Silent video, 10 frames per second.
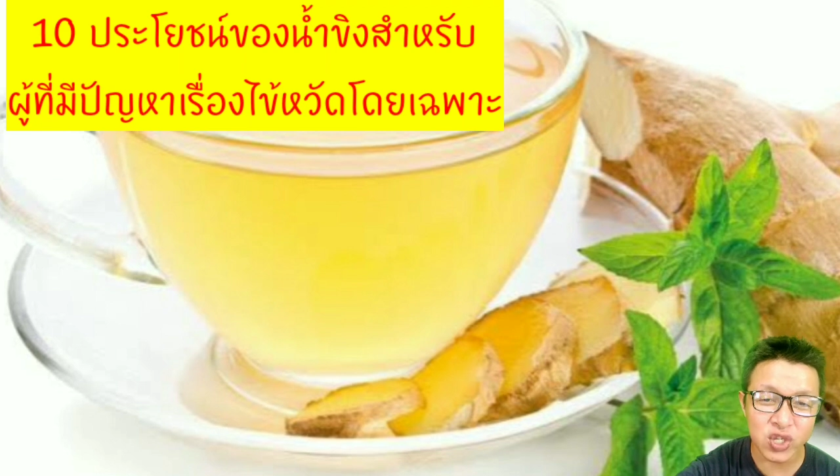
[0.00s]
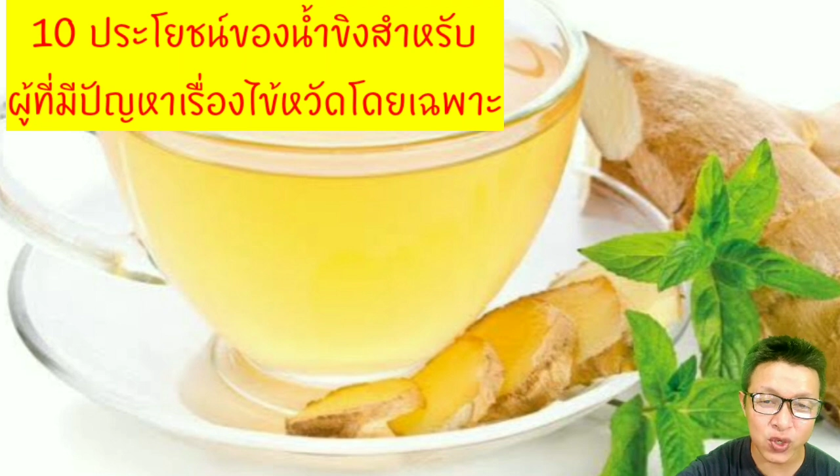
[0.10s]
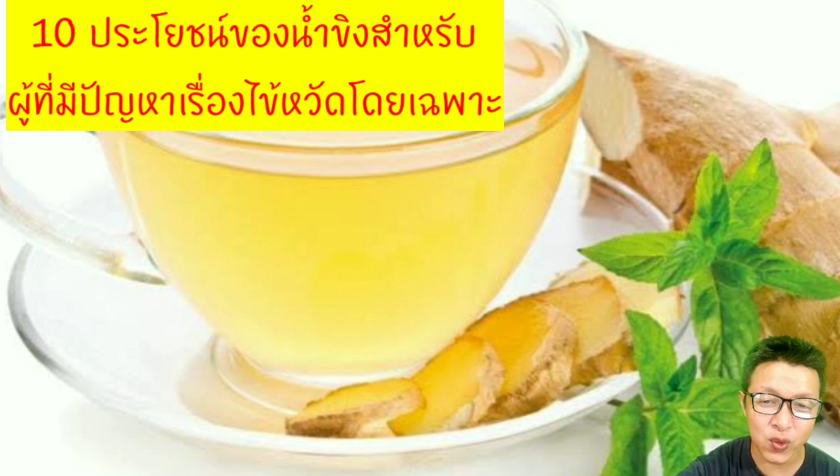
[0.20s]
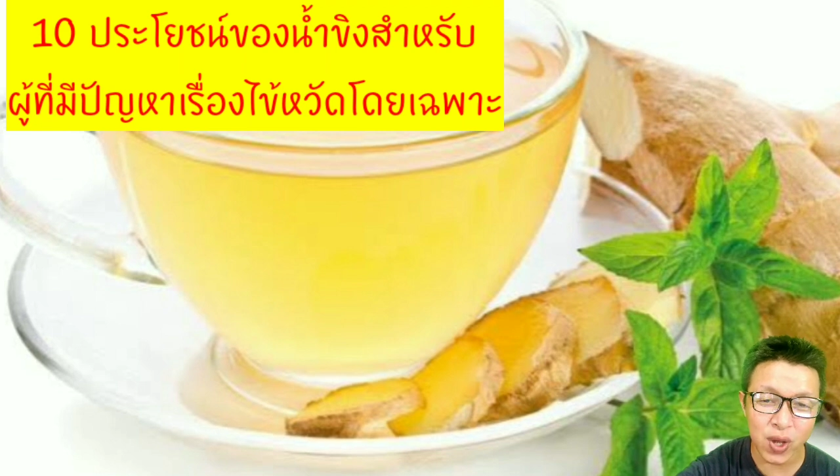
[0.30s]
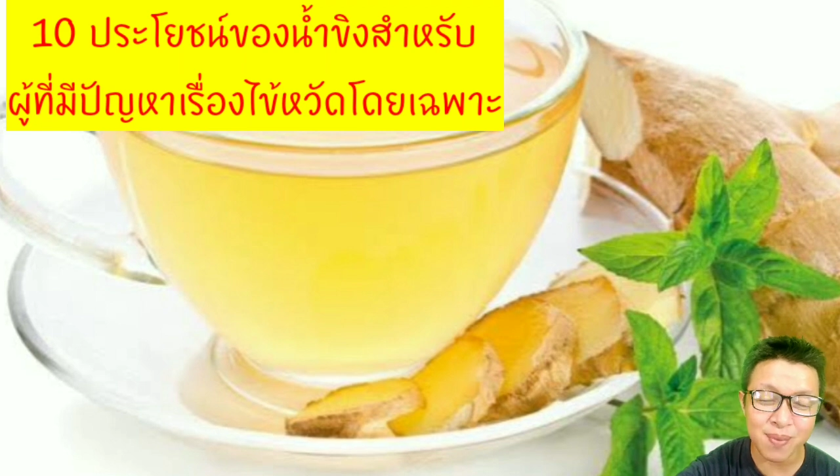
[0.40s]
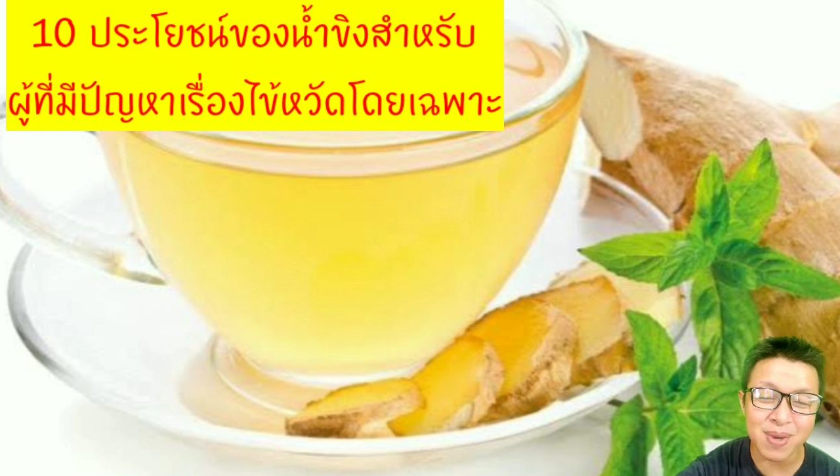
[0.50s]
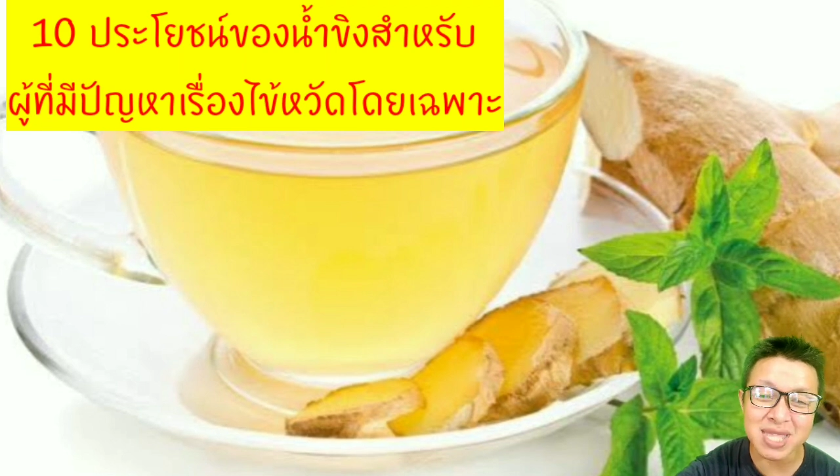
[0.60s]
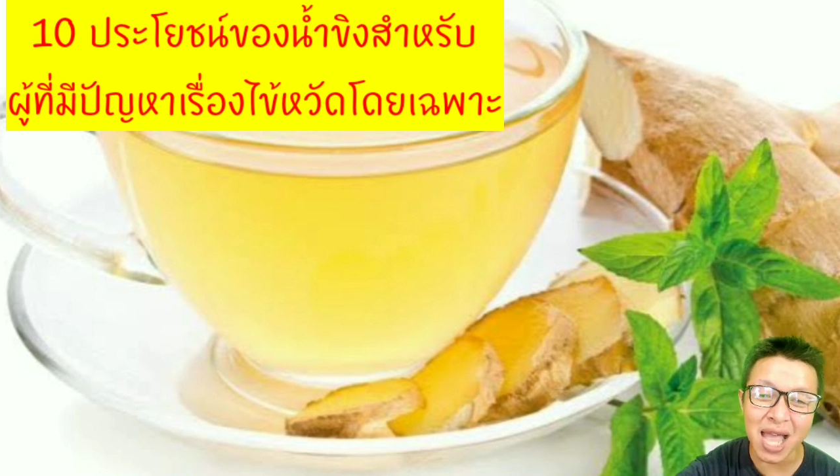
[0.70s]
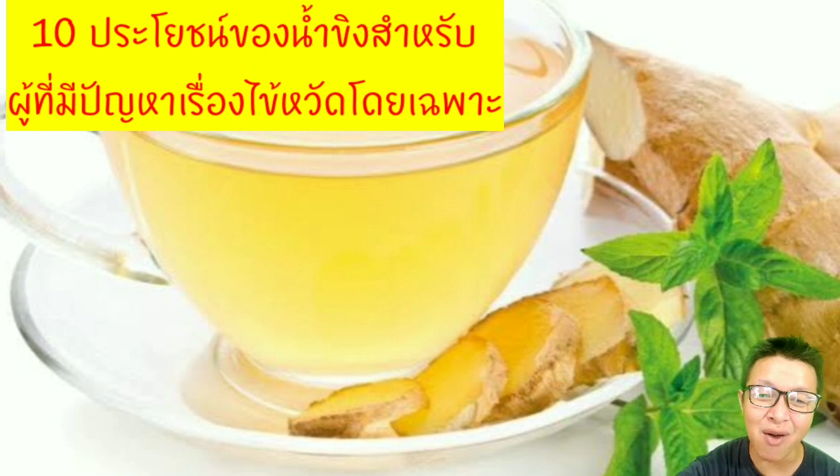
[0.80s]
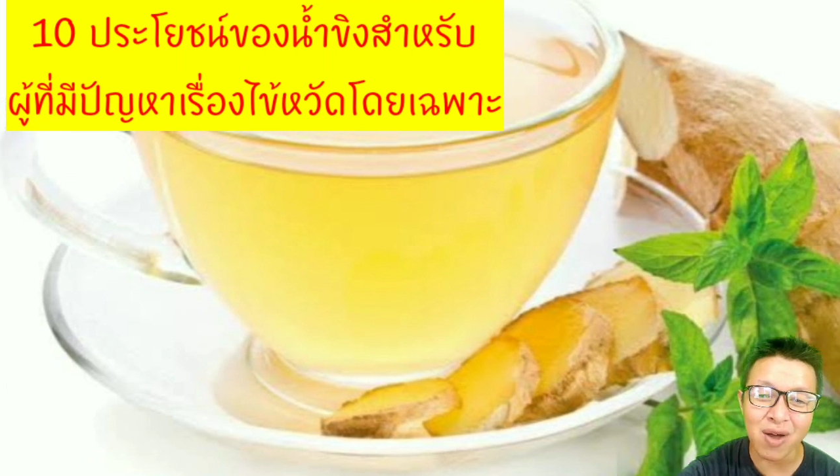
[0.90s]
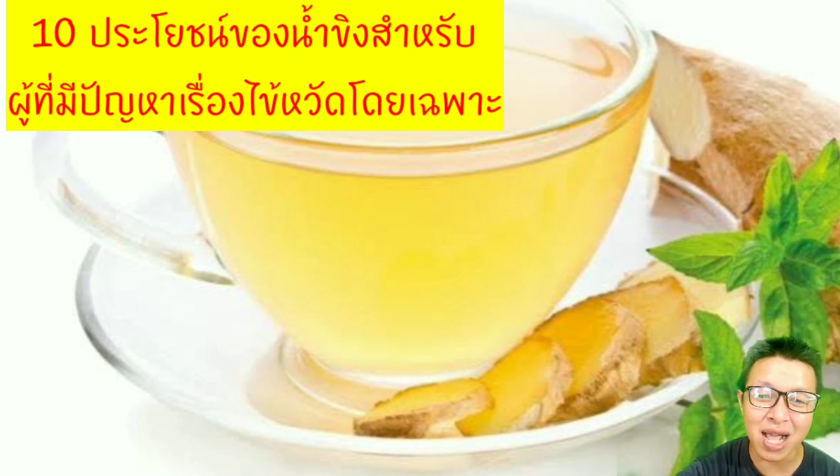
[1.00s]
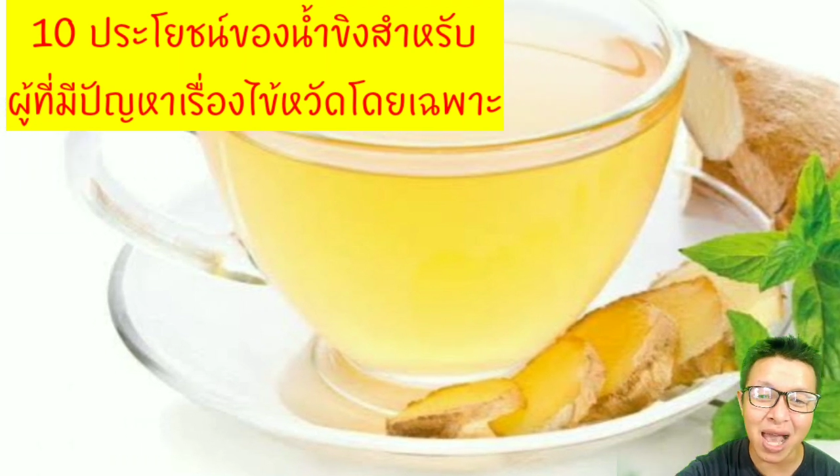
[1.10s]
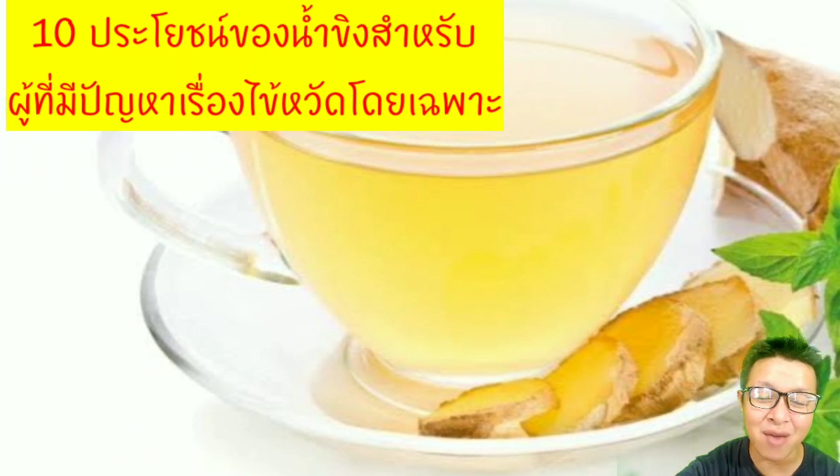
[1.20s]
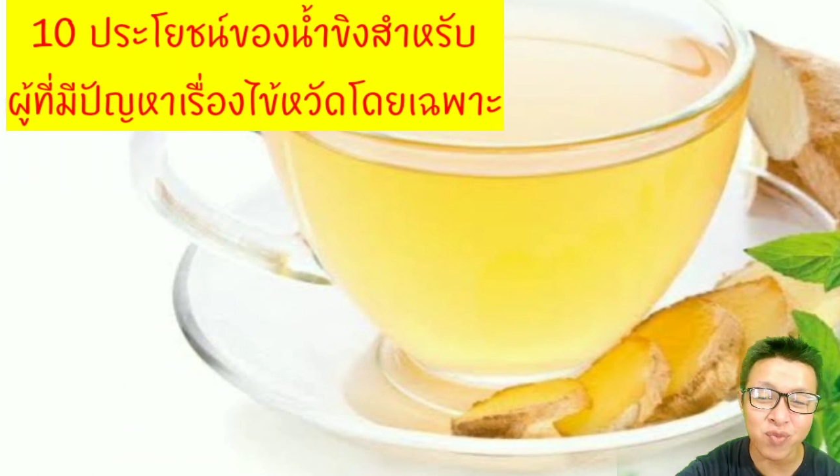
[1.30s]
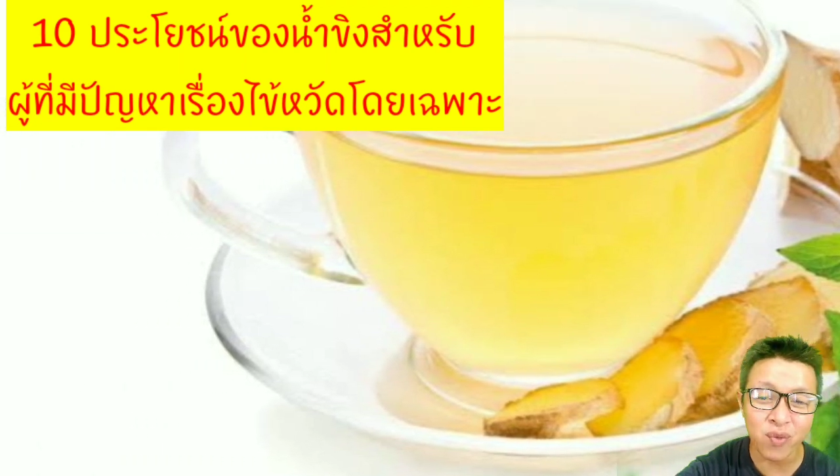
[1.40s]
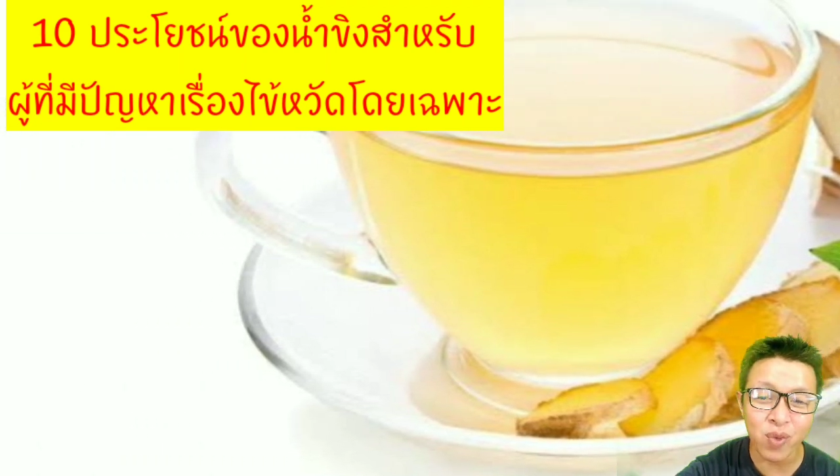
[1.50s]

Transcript: ช่วยบรรเทาอาการมี